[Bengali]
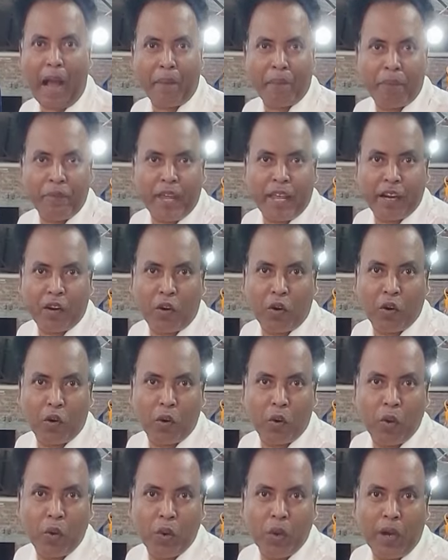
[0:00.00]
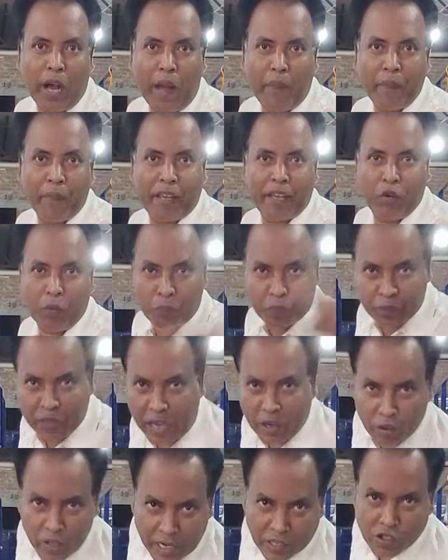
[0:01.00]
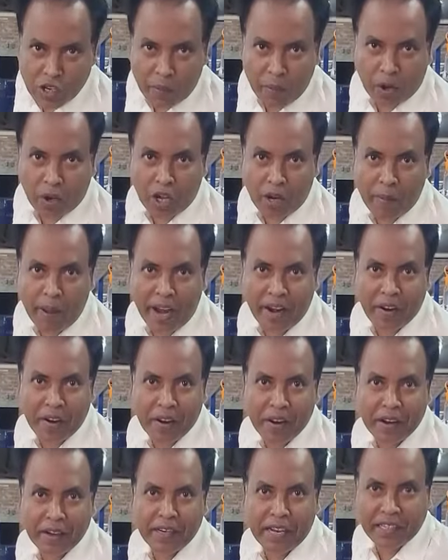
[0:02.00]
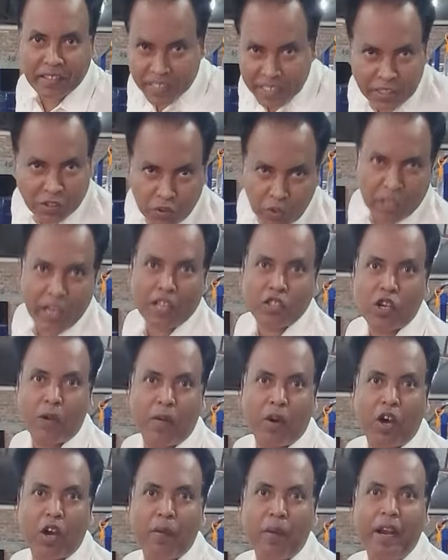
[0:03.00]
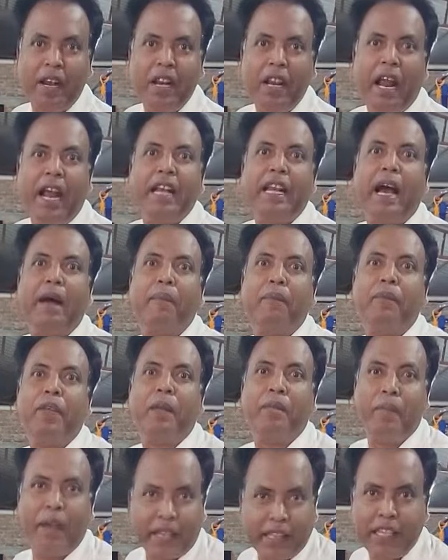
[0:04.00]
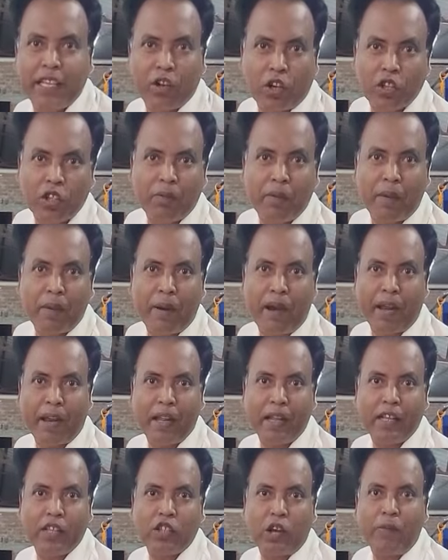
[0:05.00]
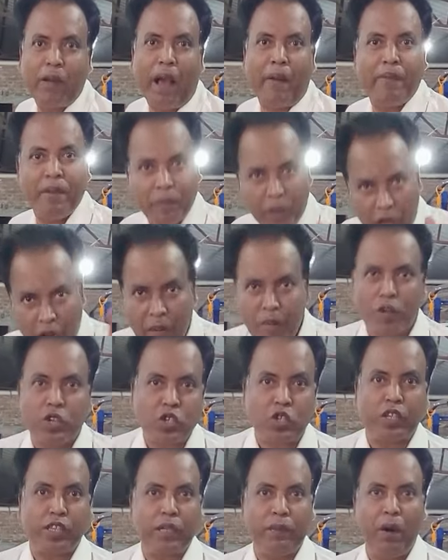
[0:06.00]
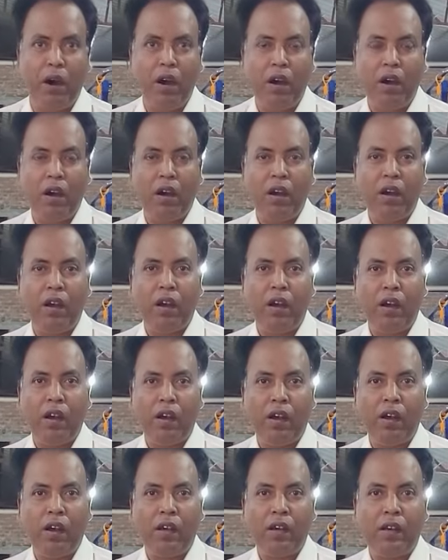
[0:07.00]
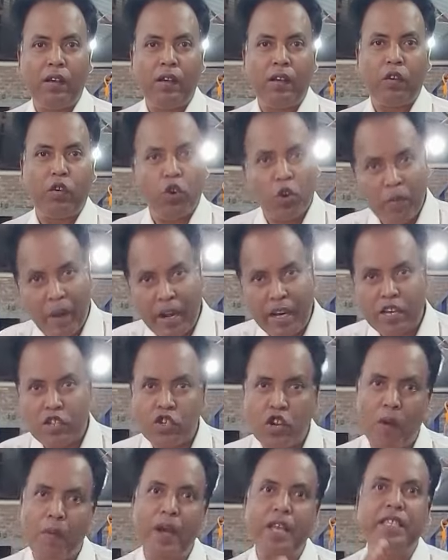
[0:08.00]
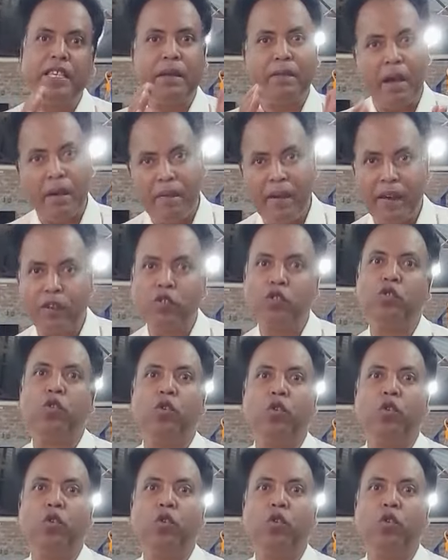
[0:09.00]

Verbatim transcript: আপনার গরু আপনি কি উপ্তা করে জব করবেন না চিত করে জব করবেন এটা আপনার ব্যক্তিগত ব্যাপার তবে আমি পরামর্শ দিব কুরবানির সময় যেভাবে মানুষ